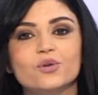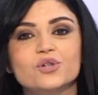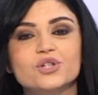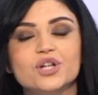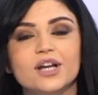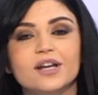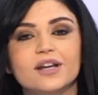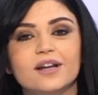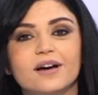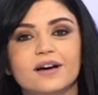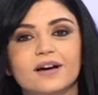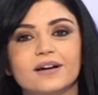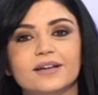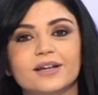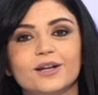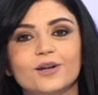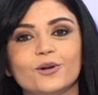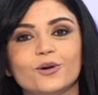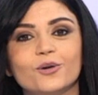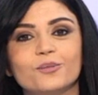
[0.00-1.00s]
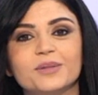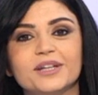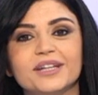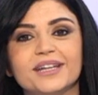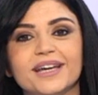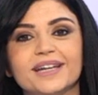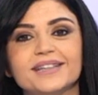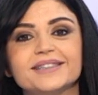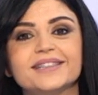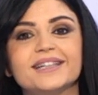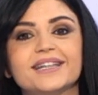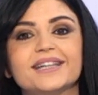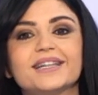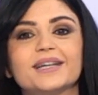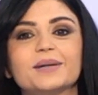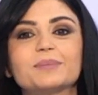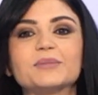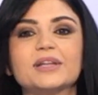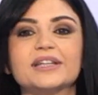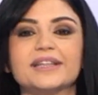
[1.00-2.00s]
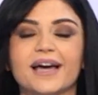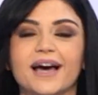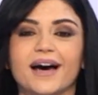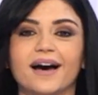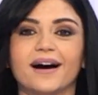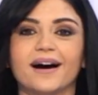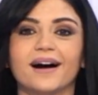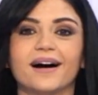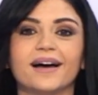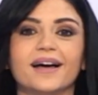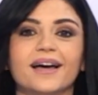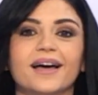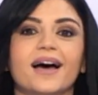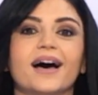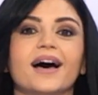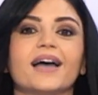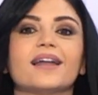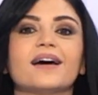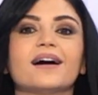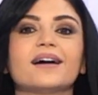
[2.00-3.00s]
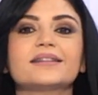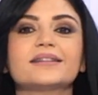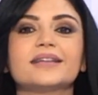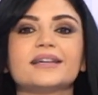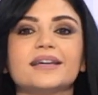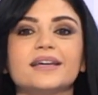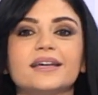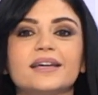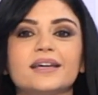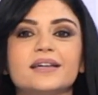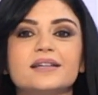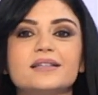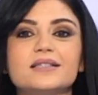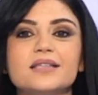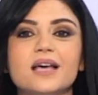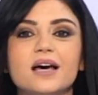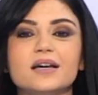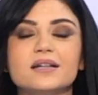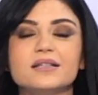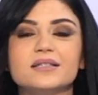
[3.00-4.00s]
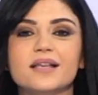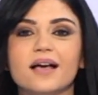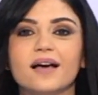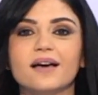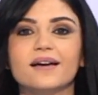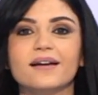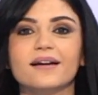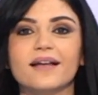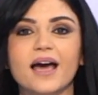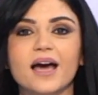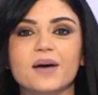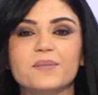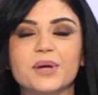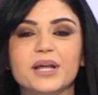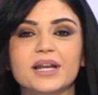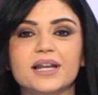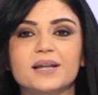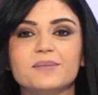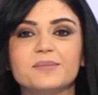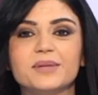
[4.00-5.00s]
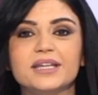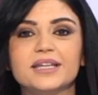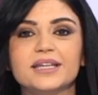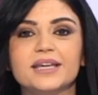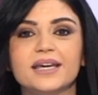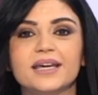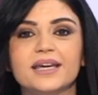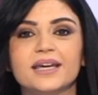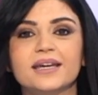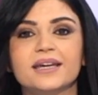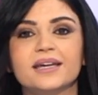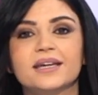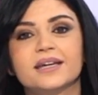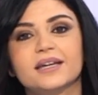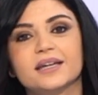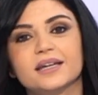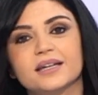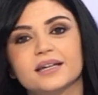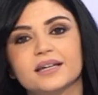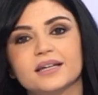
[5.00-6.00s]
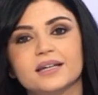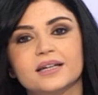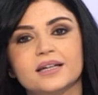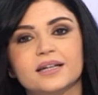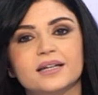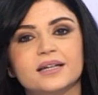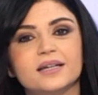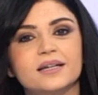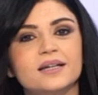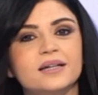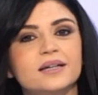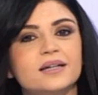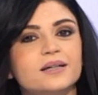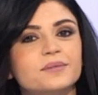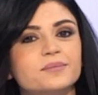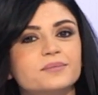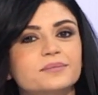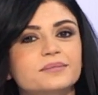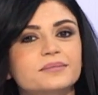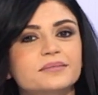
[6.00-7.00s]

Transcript: وان شاء الله كل امنياتك بتتحقق القاضي صقر صقر عقبال ال 100 آه،